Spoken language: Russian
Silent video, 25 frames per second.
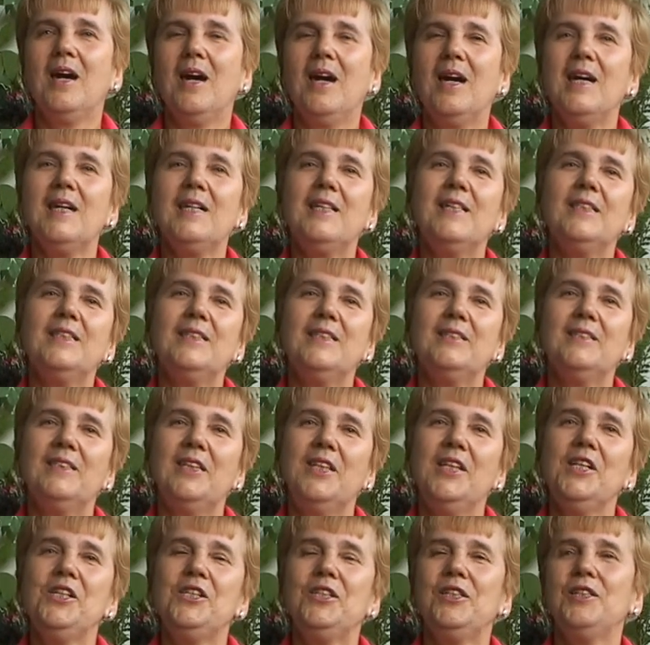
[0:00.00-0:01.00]
Ах, эти
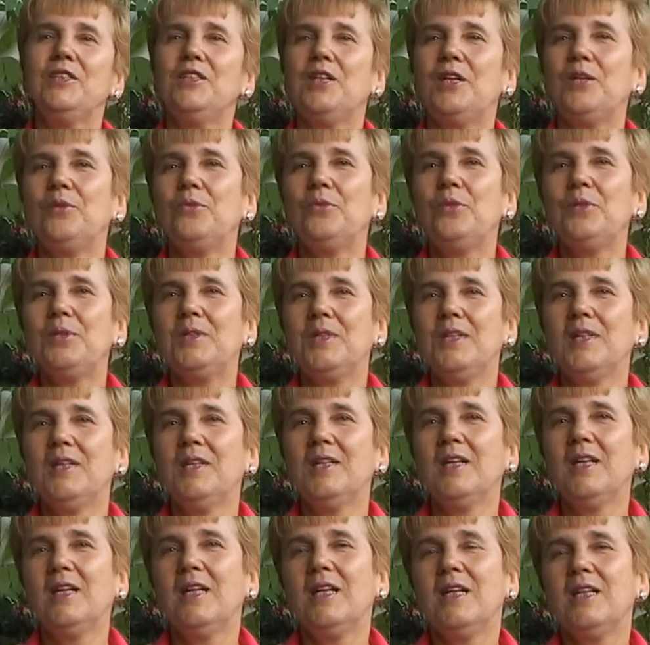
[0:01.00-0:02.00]
встречи и
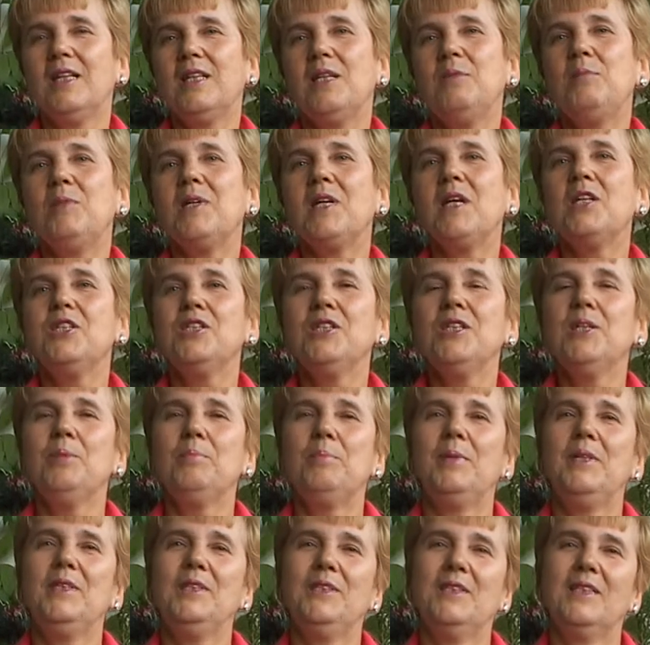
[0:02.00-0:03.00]
тревоги, и миражи и
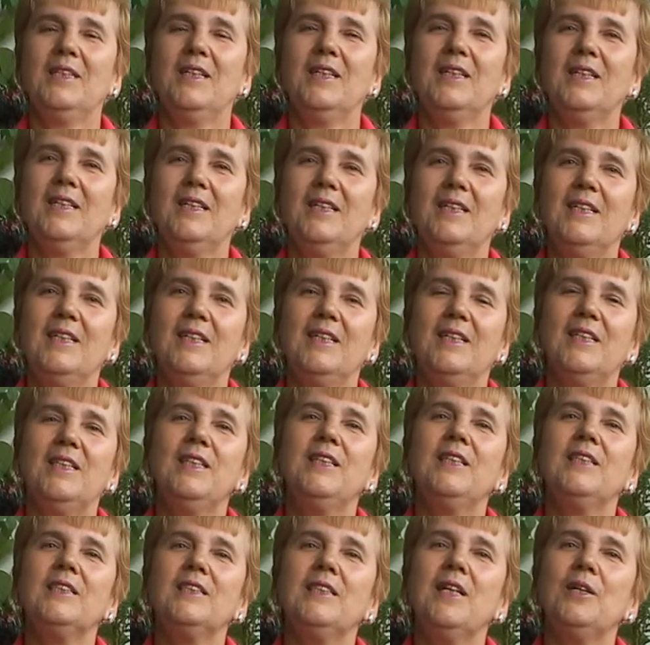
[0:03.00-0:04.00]
поезда, и
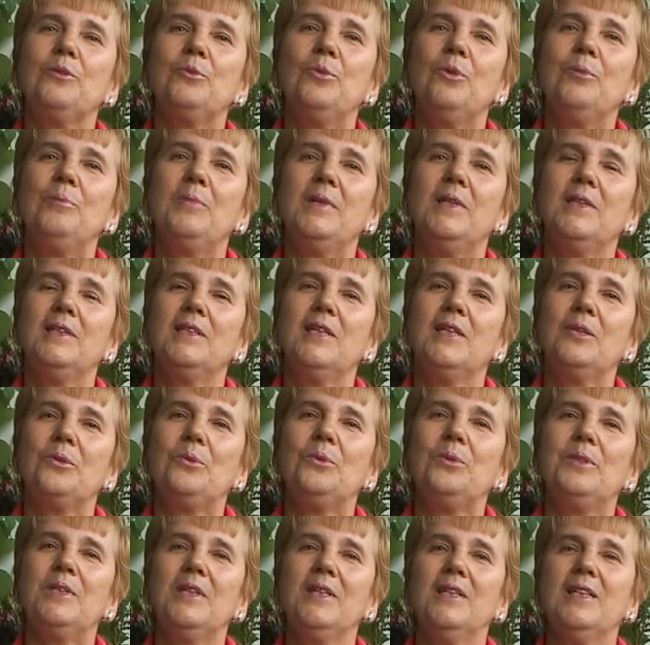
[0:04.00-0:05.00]
незнакомые
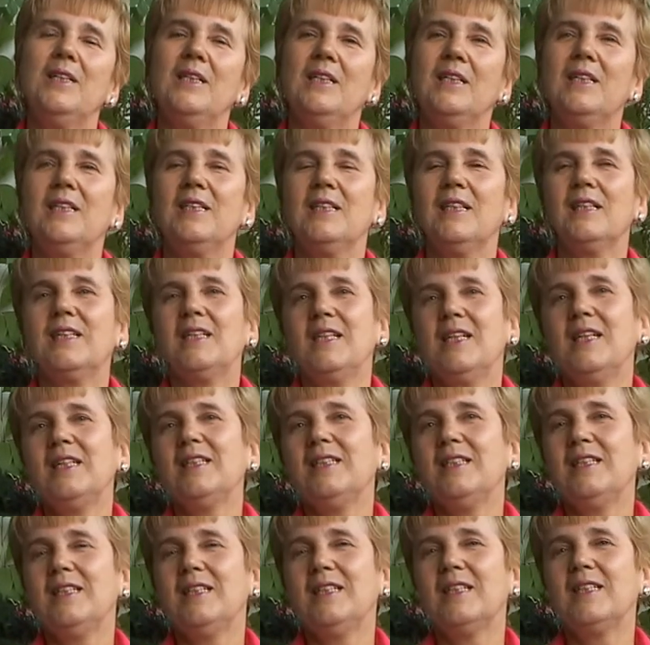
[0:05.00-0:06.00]
дороги, и
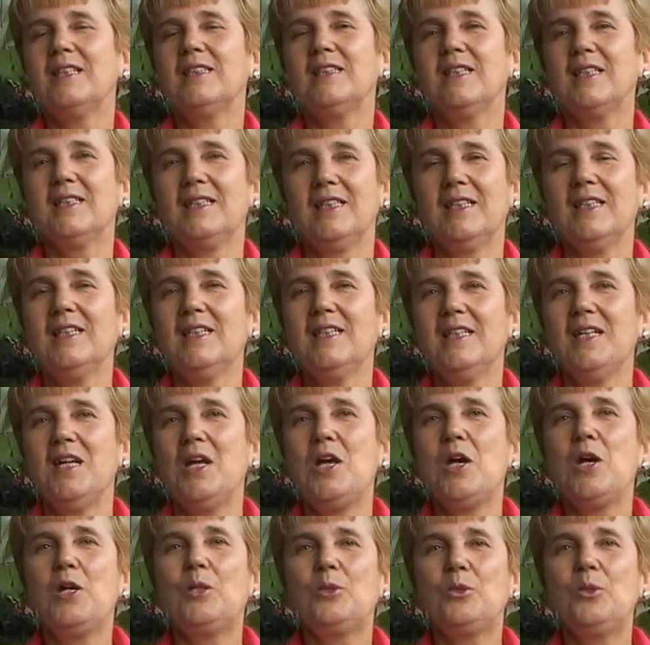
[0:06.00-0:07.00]
ненаглядные глаза,
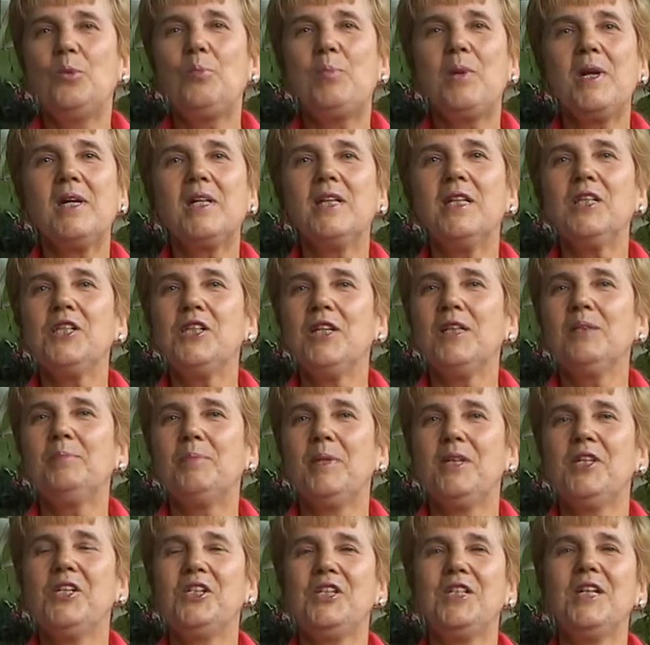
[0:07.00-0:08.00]
но прокричат
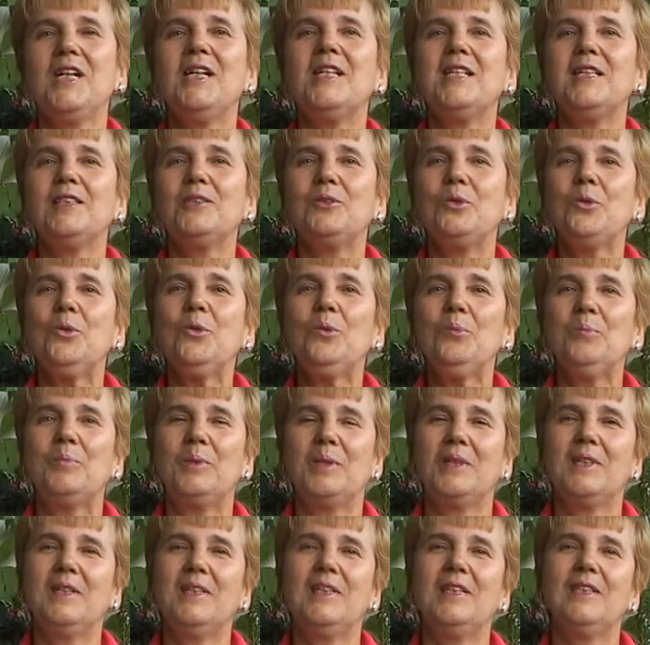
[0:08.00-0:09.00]
прощально
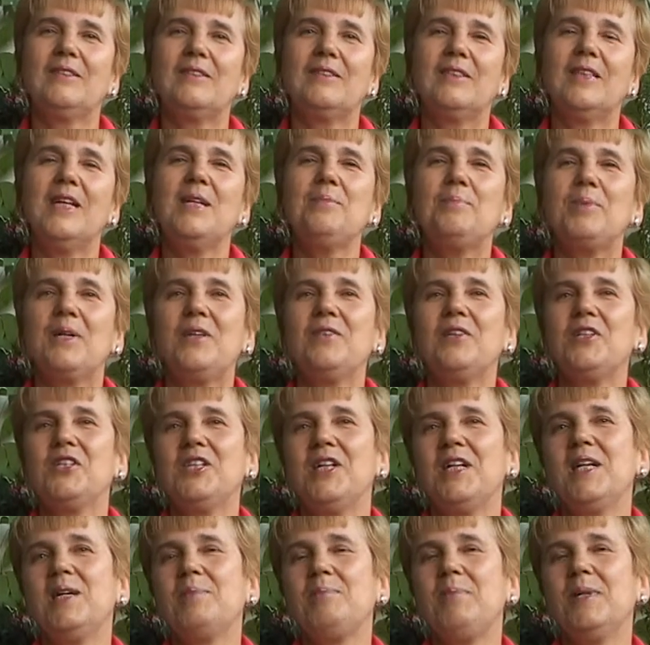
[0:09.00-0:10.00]
трубы, даль
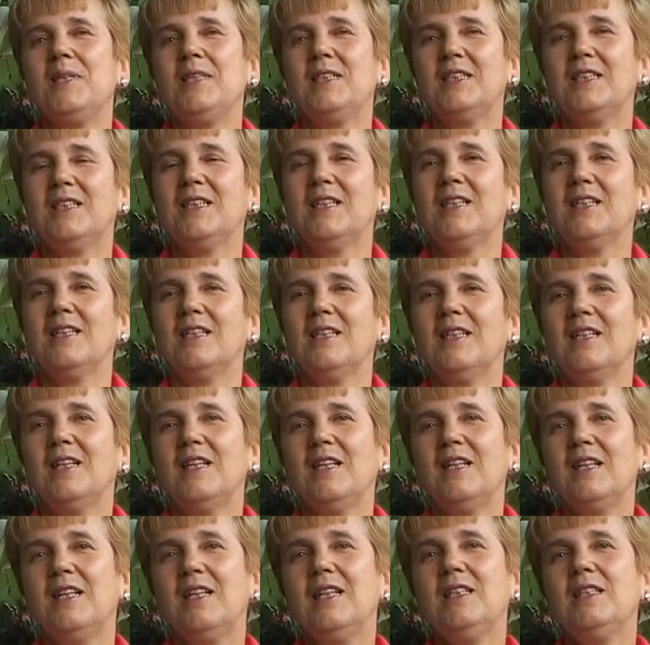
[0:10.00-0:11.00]
провожая поезда,
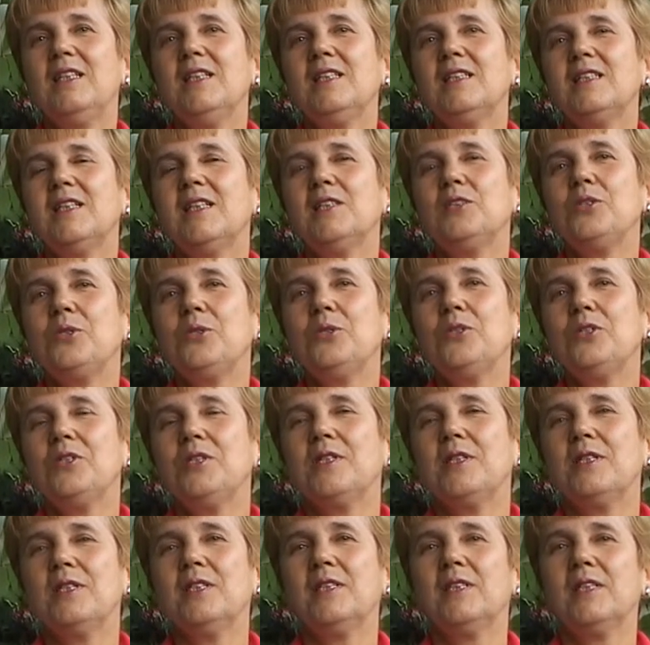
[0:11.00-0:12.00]
и ты
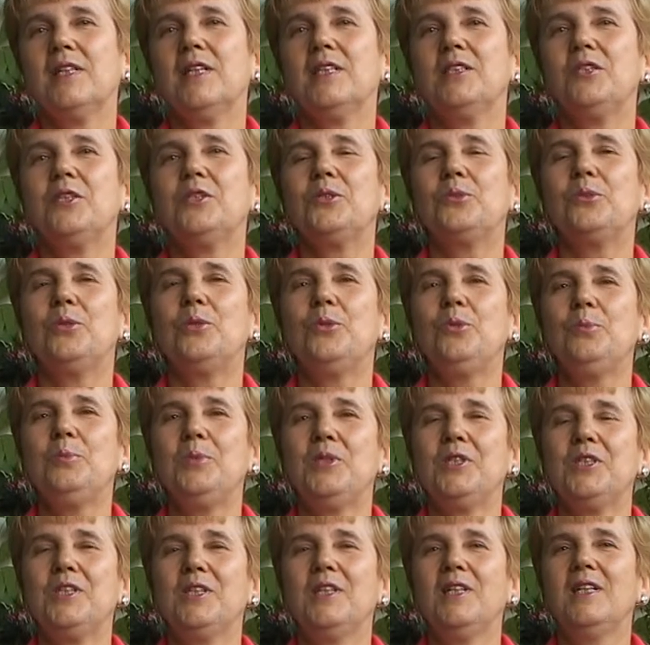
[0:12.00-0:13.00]
солжешь и скажешь, что
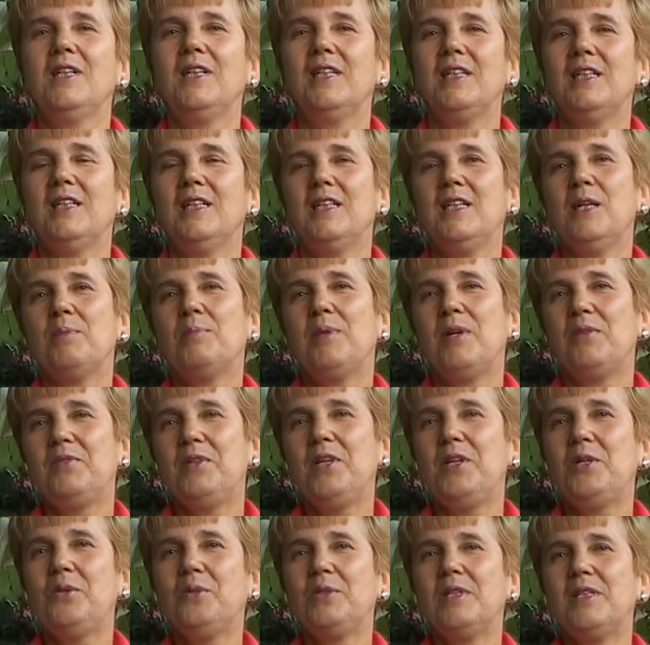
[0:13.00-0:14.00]
любишь, и я
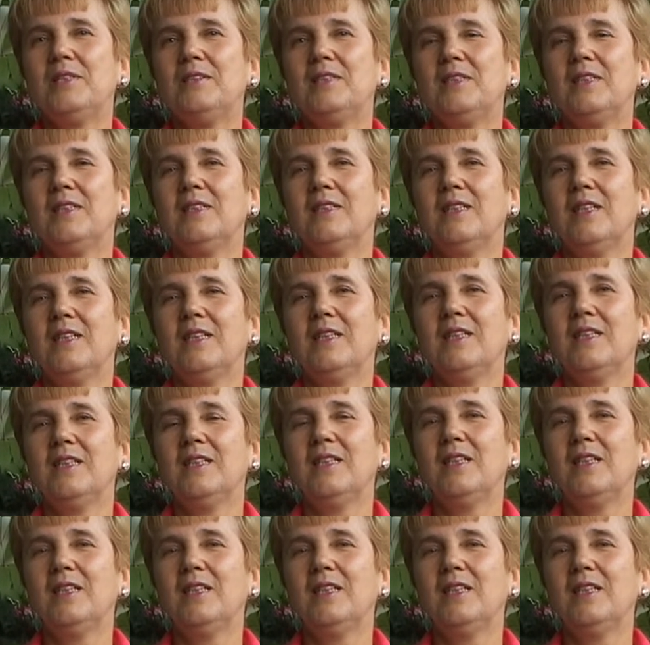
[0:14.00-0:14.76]
поверю, как всегда.